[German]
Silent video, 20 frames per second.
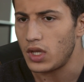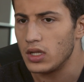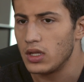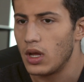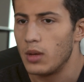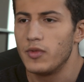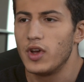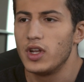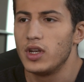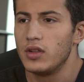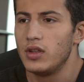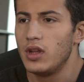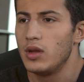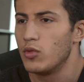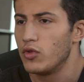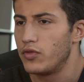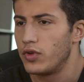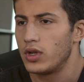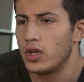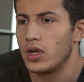Da haben wir eine
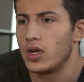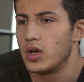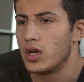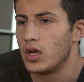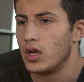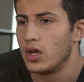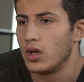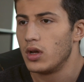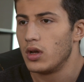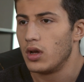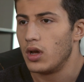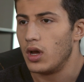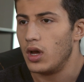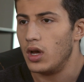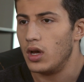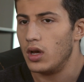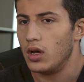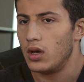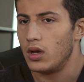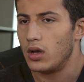Demo vor der
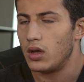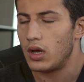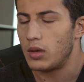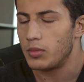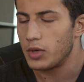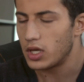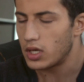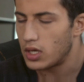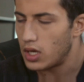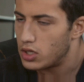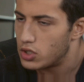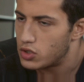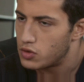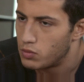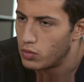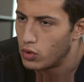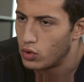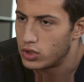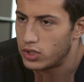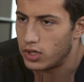äh,
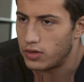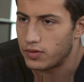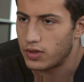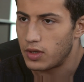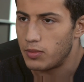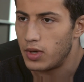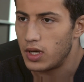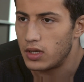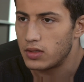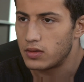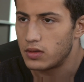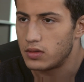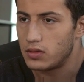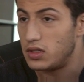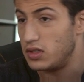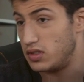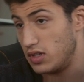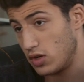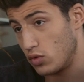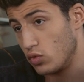amerikanischen Botschaft gemacht,
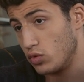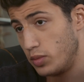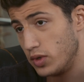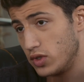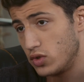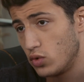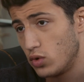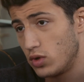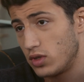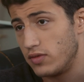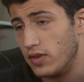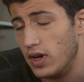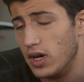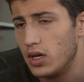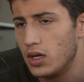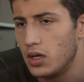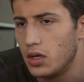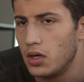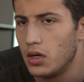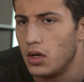die sehr gut besucht war.